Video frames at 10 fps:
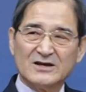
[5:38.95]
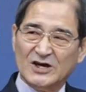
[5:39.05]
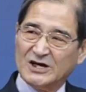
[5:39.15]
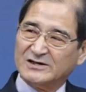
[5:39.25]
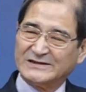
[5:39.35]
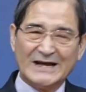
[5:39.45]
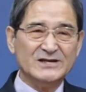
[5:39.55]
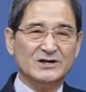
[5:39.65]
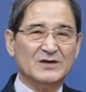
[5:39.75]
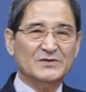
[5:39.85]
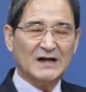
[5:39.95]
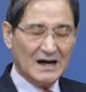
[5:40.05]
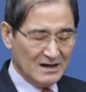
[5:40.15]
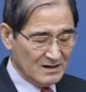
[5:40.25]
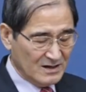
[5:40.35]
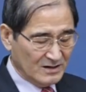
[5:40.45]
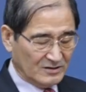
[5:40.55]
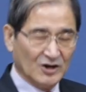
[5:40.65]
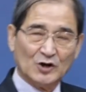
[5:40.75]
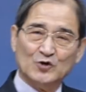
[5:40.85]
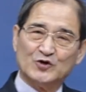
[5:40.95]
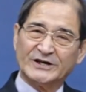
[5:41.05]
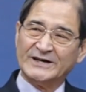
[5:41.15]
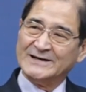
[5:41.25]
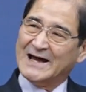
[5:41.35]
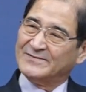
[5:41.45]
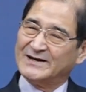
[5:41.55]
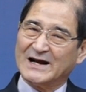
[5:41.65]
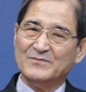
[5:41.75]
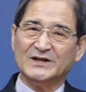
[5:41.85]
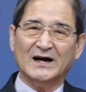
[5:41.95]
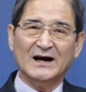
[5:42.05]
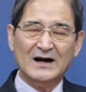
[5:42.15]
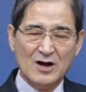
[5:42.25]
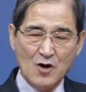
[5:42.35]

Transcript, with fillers: 깨끗한 영입니다. 더러운 것에는 안 들어갑니다.